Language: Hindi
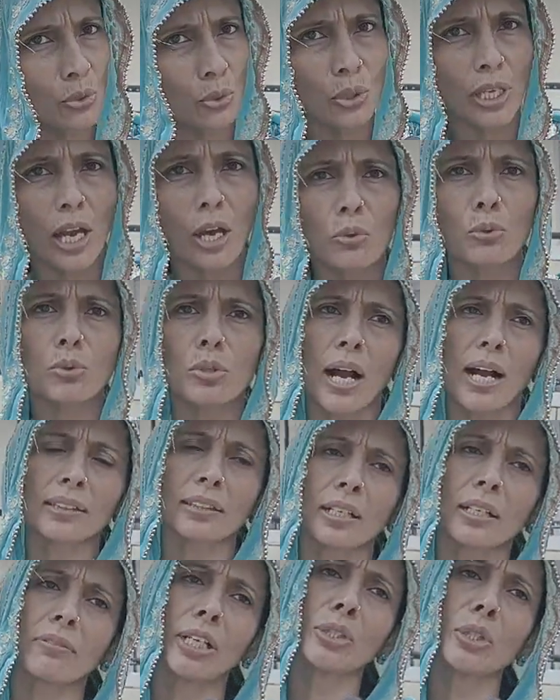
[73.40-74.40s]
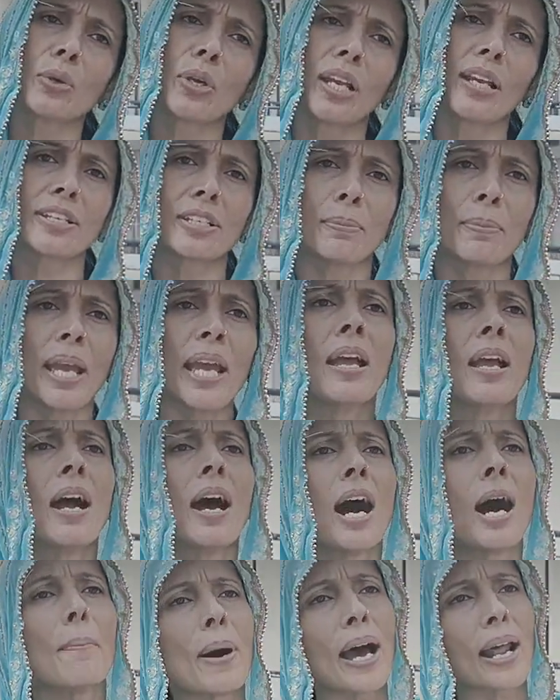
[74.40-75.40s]
बन चुकी है और उस आतंकवादियों की लिस्ट में
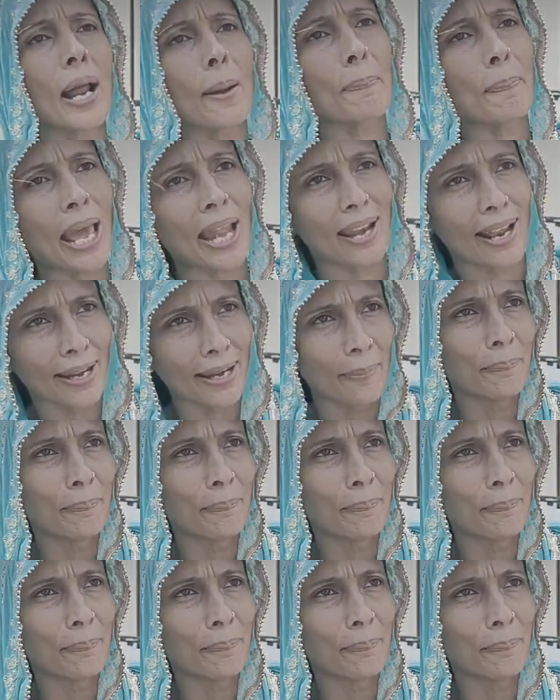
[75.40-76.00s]
हमारा पहला